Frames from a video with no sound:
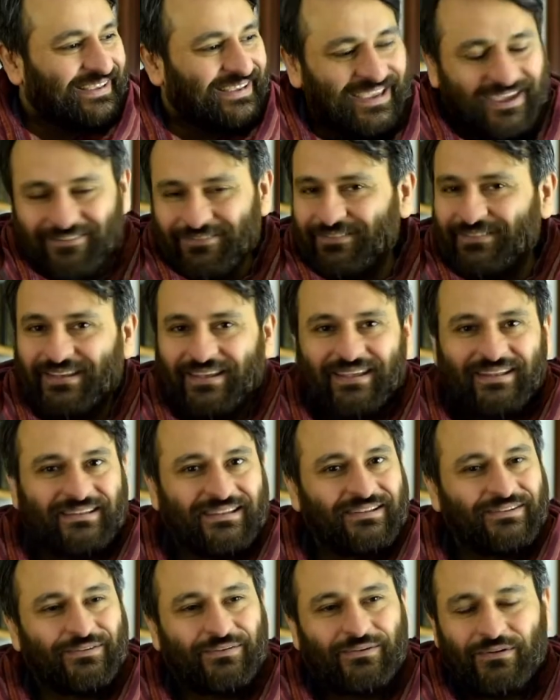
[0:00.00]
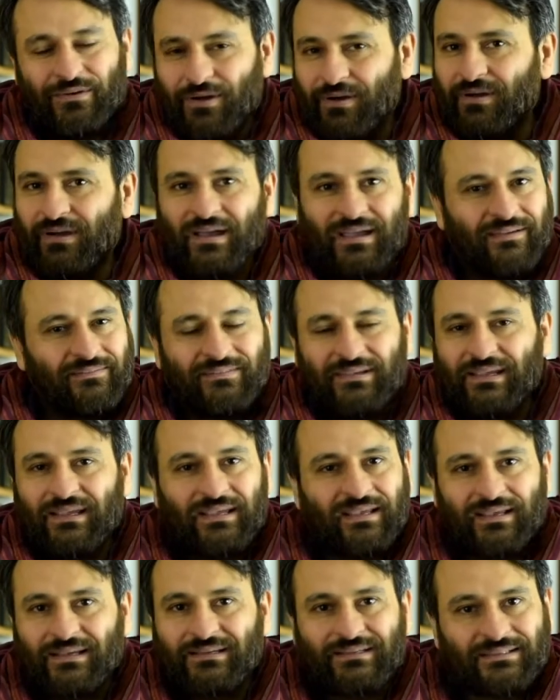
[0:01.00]
Kräfte, die du noch
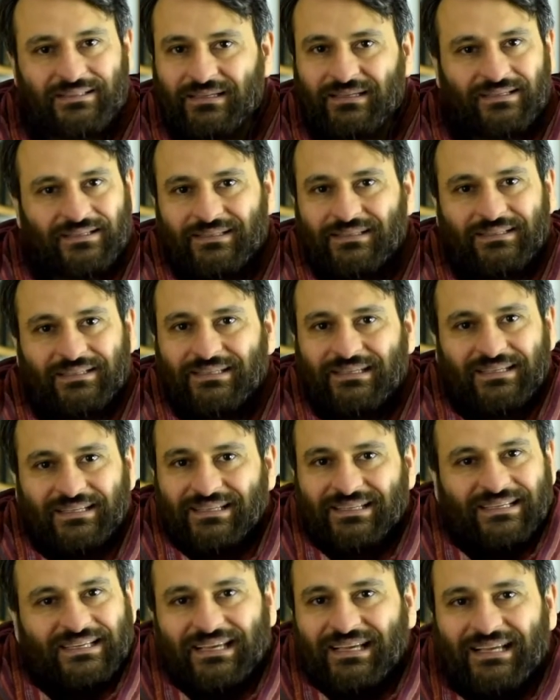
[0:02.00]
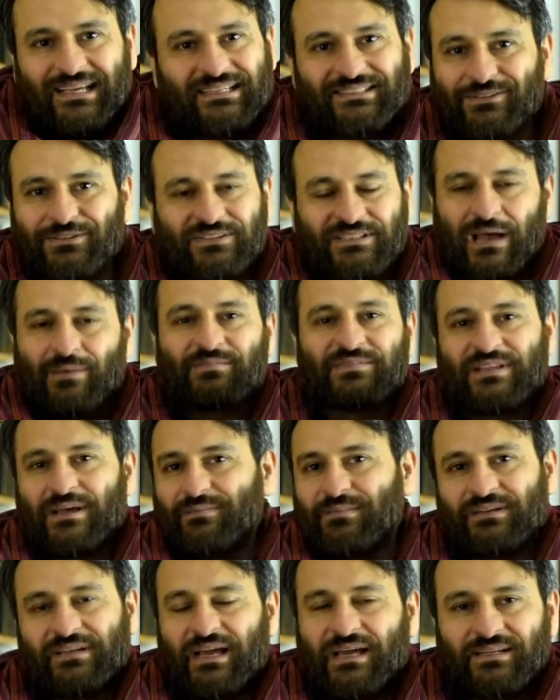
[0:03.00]
irgendwie
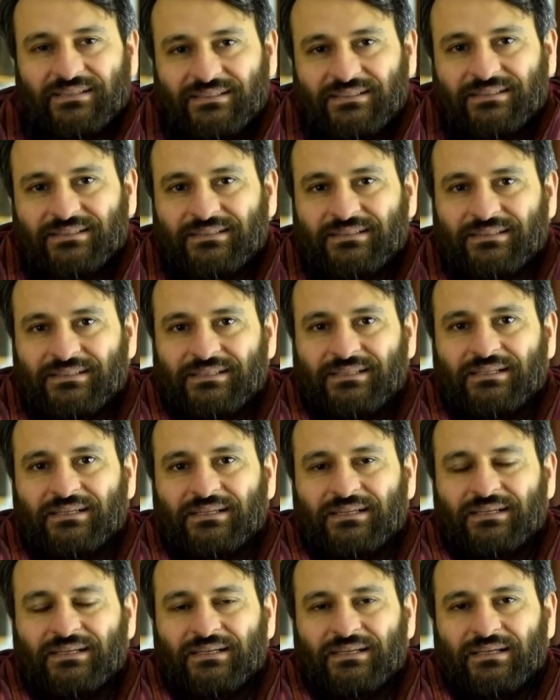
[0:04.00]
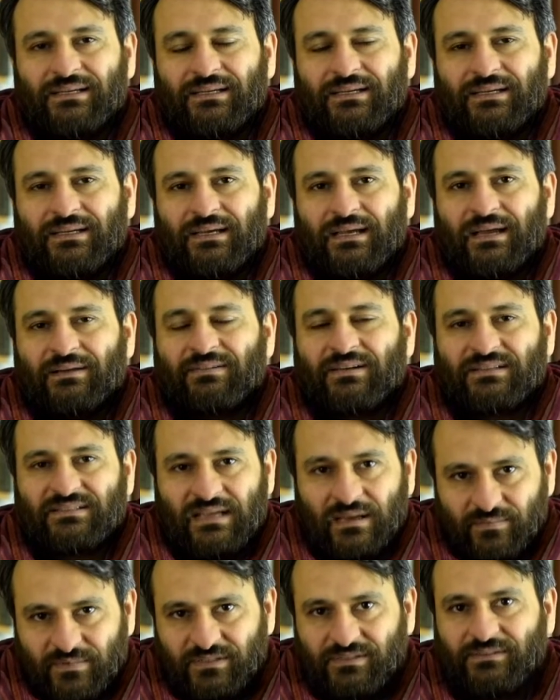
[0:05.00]
zusammensammeln kannst. Einfach
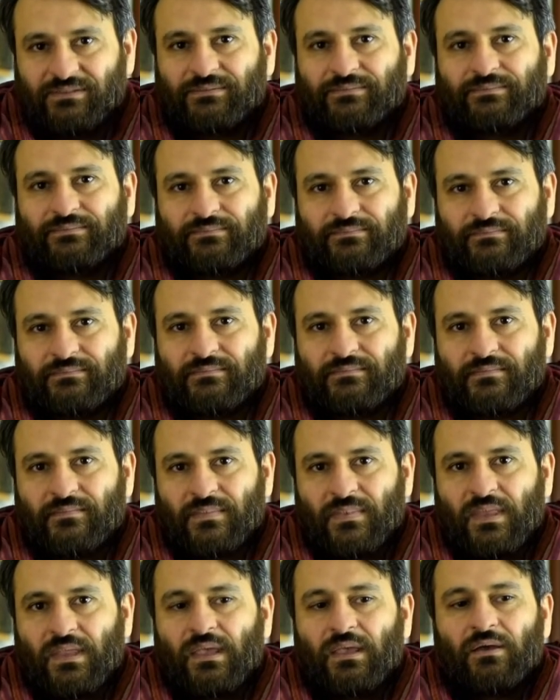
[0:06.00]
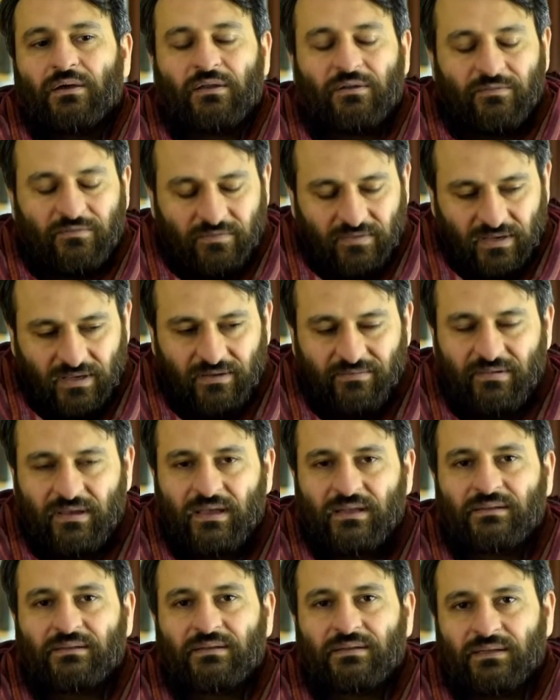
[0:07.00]
sammeln. Und wir
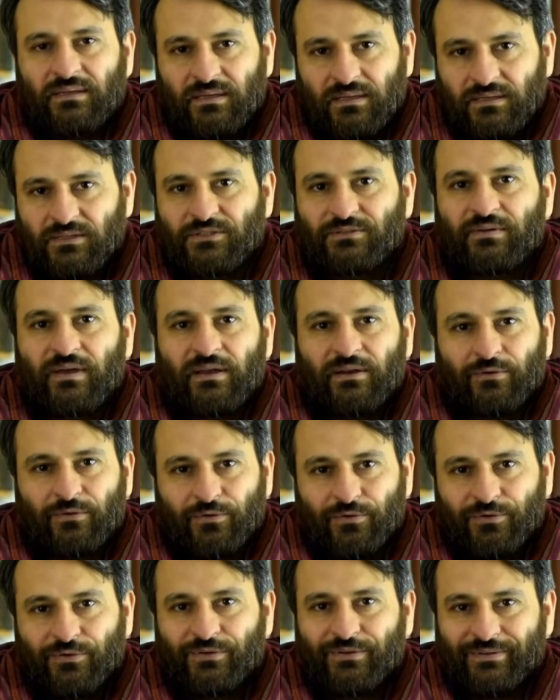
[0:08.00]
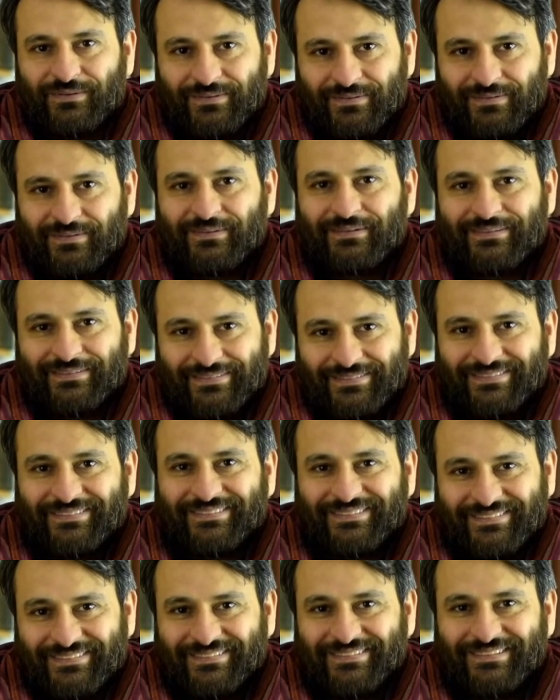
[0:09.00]
werden den inneren Schweinehund
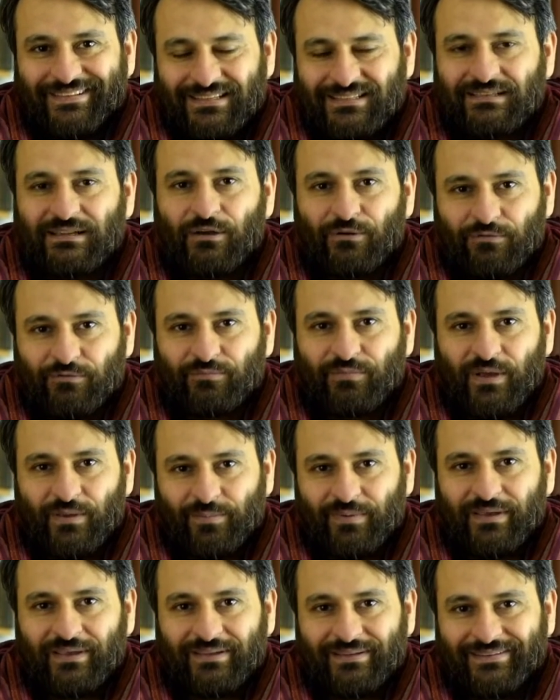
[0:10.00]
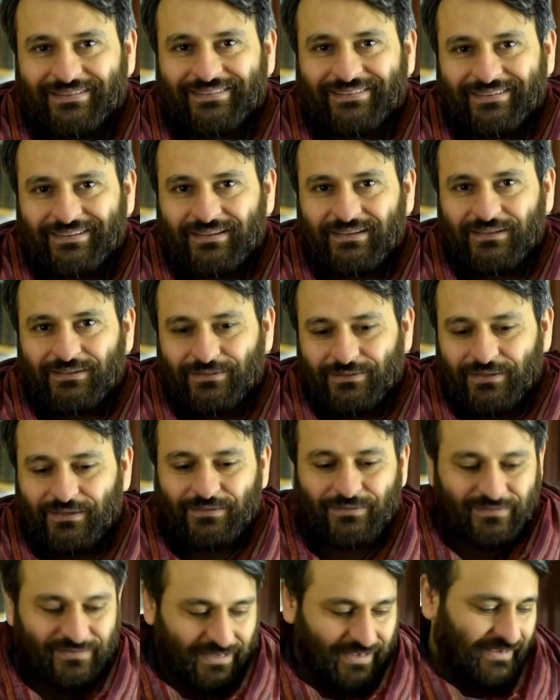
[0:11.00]
das Laufen beibringen, sodass
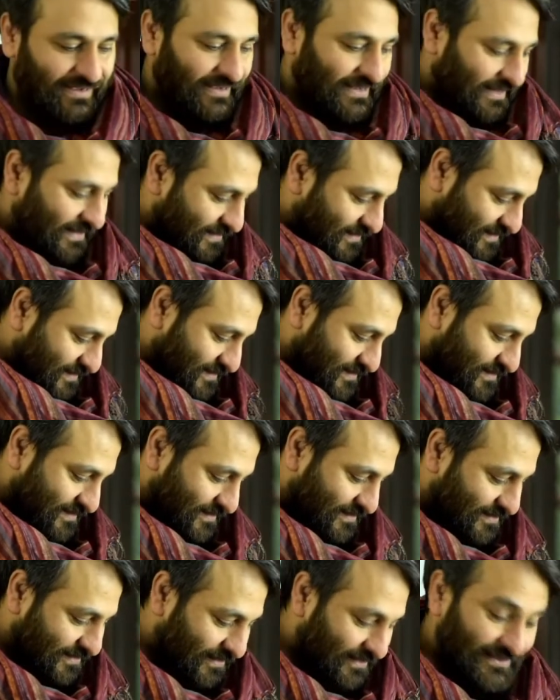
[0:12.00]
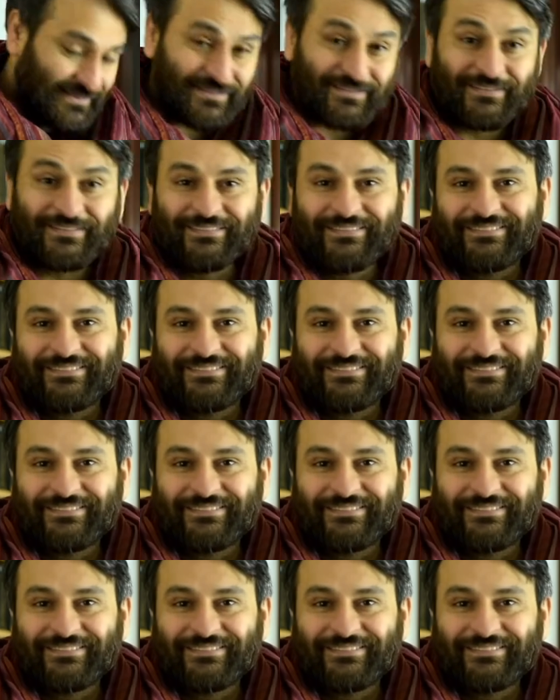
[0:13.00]
du sagen kannst, sitz.